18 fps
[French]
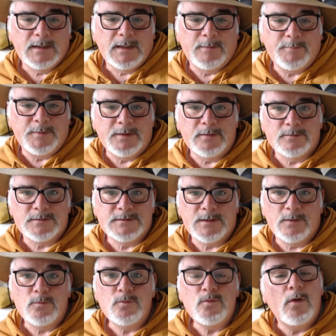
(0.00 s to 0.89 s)
et puis on se
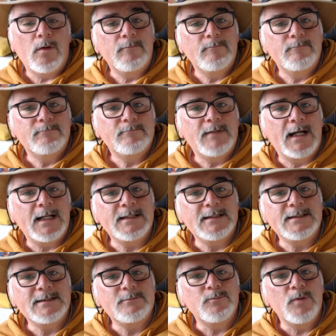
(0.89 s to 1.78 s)
tient au courant.
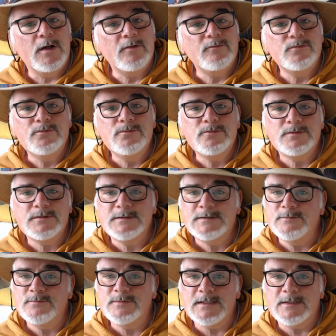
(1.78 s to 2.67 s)
Allez, dites-moi vous
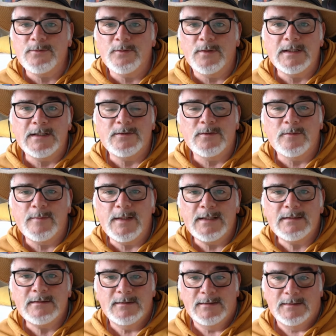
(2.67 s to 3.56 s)
si vous adorez les
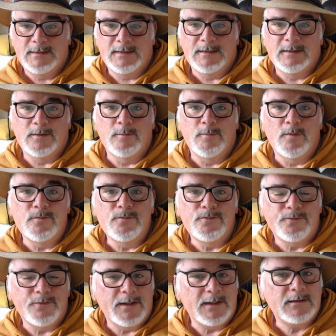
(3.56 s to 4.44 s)
tomates, comment vous
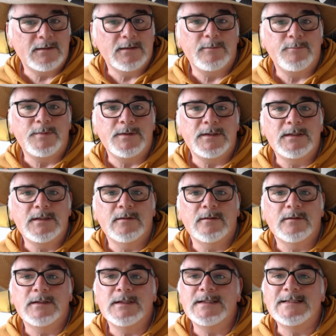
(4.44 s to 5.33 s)
faites. Et puis,
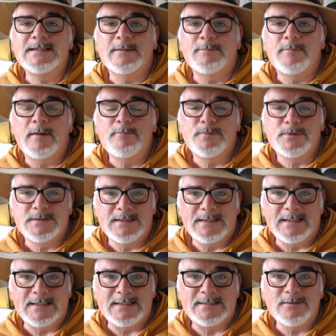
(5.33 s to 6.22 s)
euh, n'hésitez pas à me poser
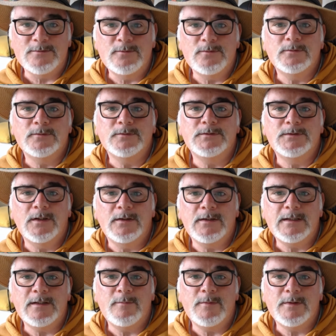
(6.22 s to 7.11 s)
des questions dans
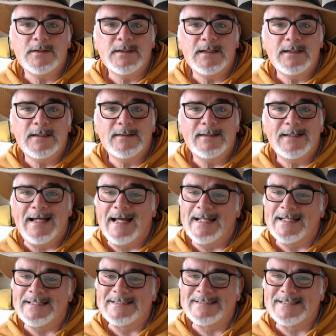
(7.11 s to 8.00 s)
les commentaires.
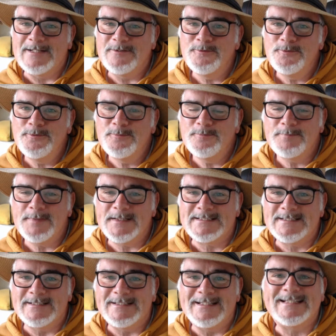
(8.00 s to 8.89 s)
Allez, salut,
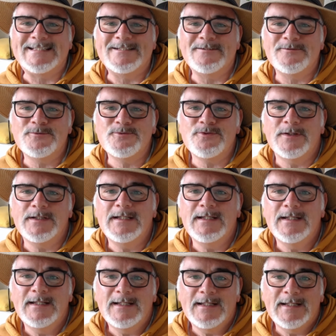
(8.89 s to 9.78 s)
passez une excellente journée.
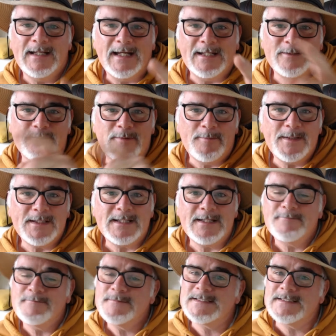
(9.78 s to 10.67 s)
À demain
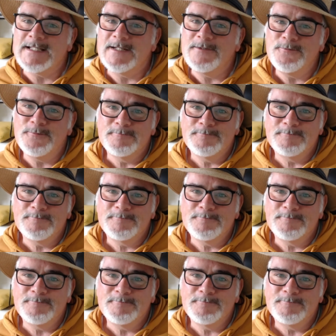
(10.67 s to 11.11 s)
matin. Salut.